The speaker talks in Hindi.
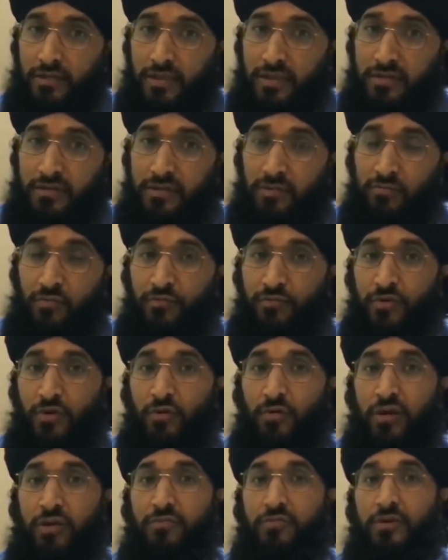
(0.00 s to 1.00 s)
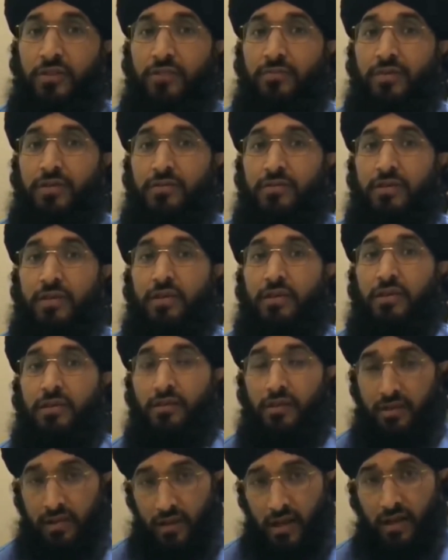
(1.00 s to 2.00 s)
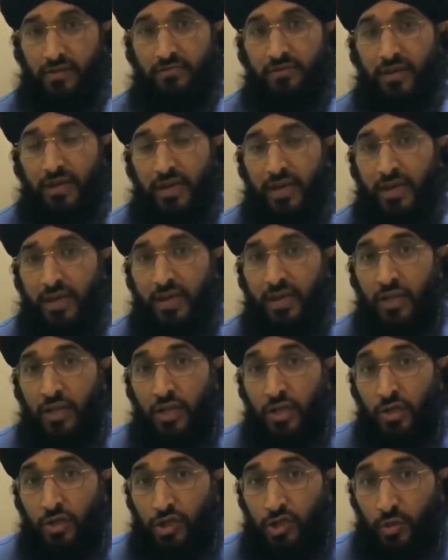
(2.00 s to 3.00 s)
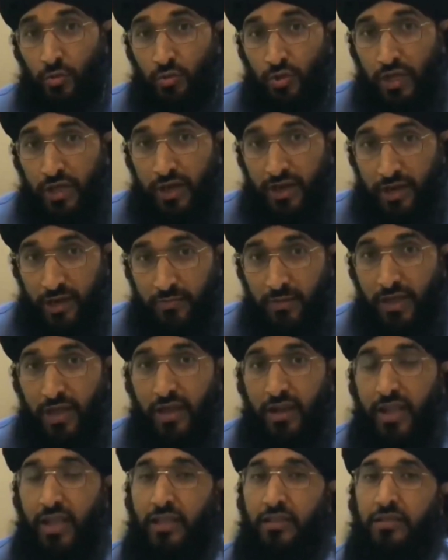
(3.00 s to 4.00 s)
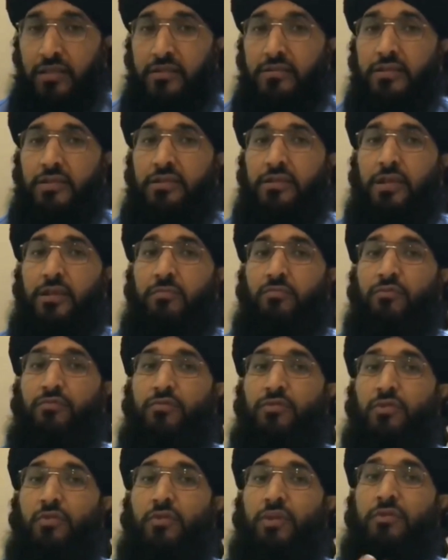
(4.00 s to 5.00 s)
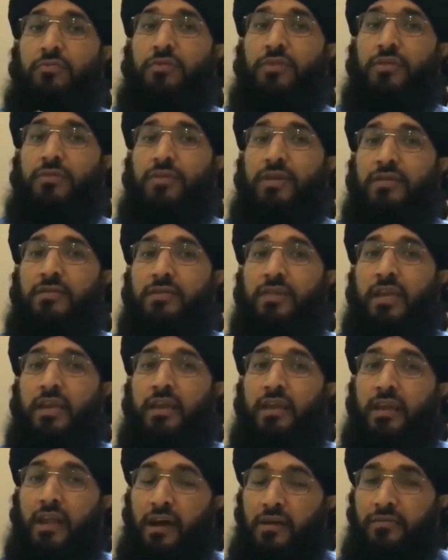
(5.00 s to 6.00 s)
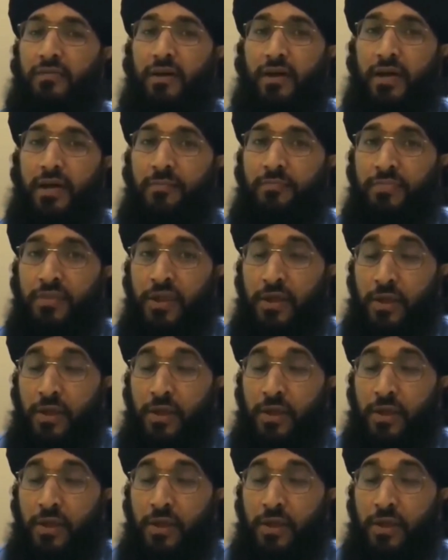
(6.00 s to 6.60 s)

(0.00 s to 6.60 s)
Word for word: अंदर से मुफ्तियों के फतवे इसके खिलाफ आ गए सऊदी अरेबिया के अंदर से चंद मुफ्तियों के फतवे इसके खिलाफ आ गए